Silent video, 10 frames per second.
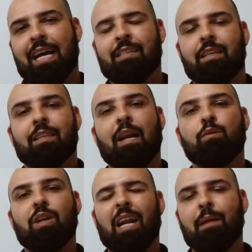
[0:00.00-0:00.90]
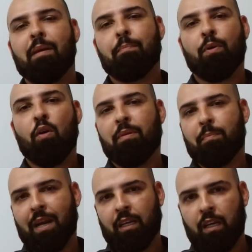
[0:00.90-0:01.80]
A central de alarme é própria
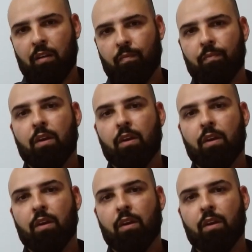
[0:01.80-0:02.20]
para aquilo